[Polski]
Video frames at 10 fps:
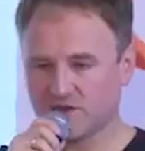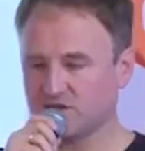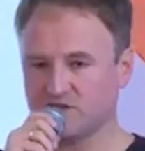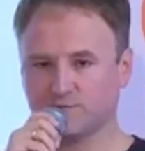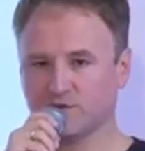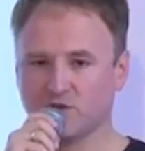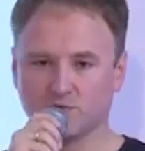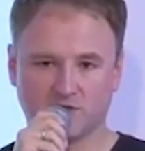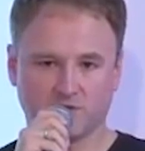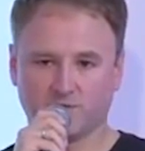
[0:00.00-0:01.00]
W internecie internecie jest
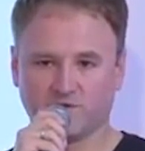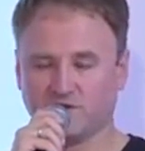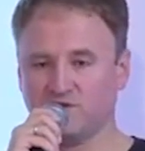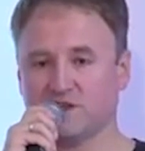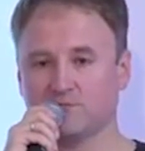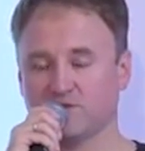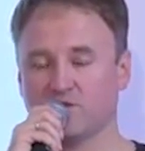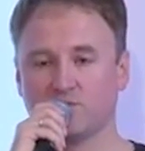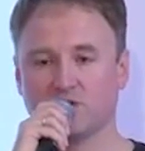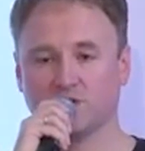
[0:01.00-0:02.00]
podobnie, w serwisach,
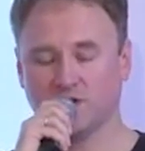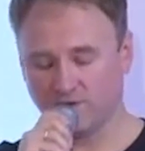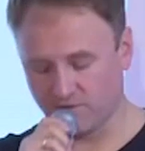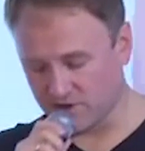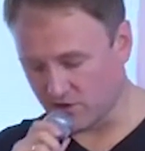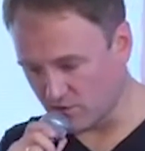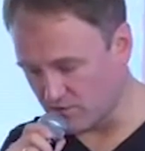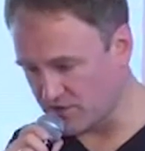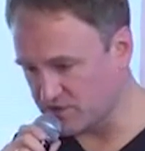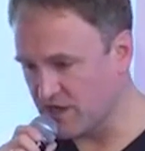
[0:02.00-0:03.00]
platformach wideo
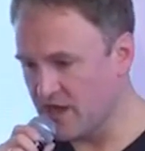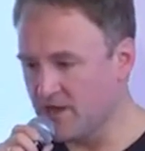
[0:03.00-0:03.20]
również.